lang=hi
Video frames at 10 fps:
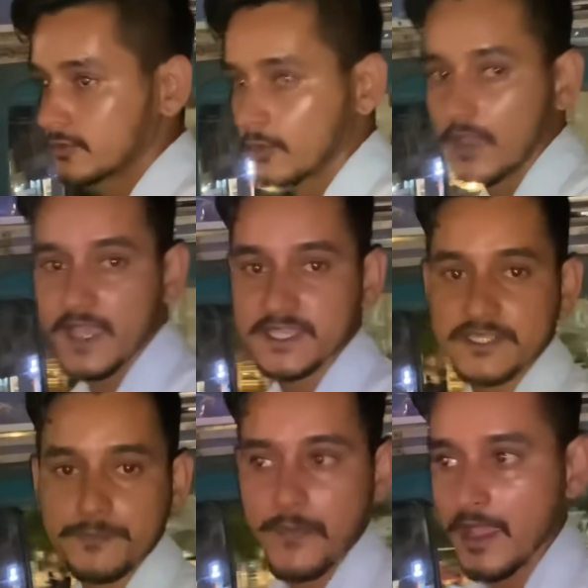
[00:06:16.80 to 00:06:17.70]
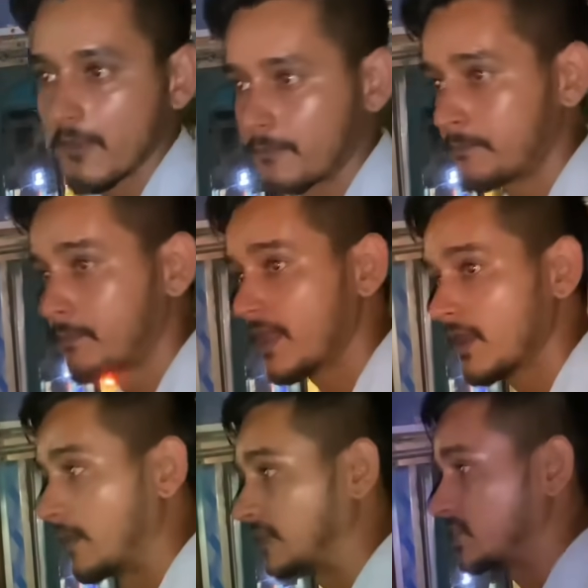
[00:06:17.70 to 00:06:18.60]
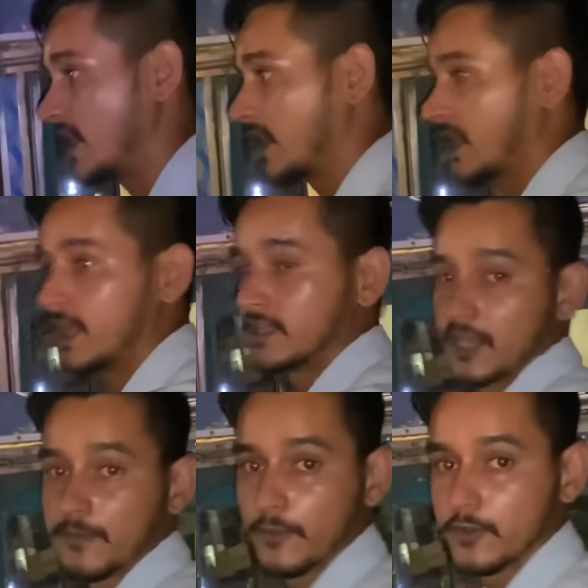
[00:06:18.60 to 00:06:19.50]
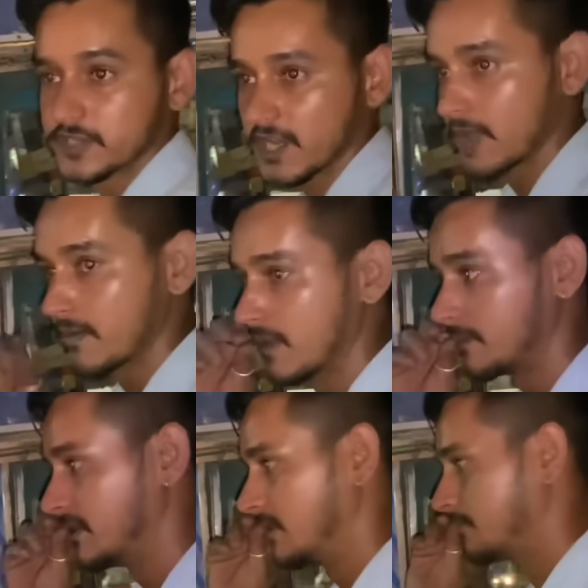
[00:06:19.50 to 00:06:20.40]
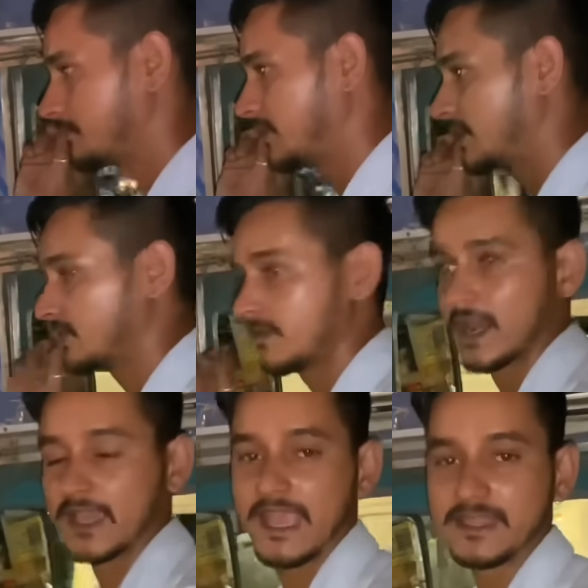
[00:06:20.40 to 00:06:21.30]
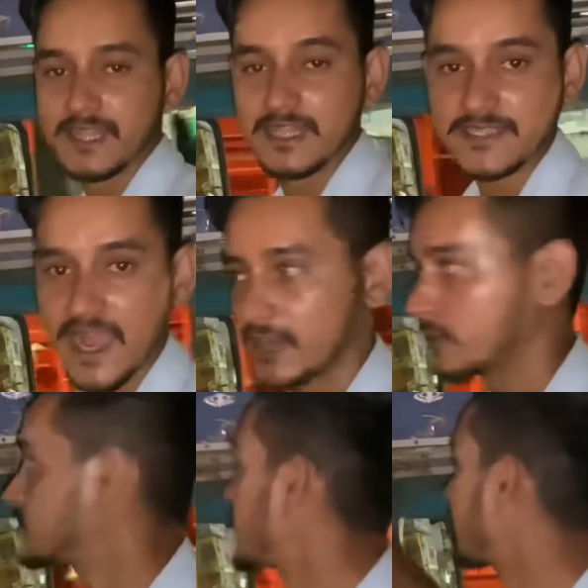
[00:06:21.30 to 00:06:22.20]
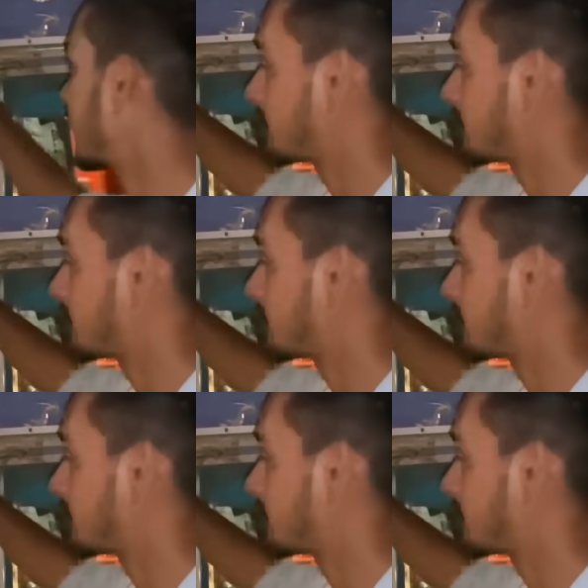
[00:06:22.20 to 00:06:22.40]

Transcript: तो गाइस पे शहर के अंदर पहुंच गए हम फिर हमारा कैथल साइड को जाने का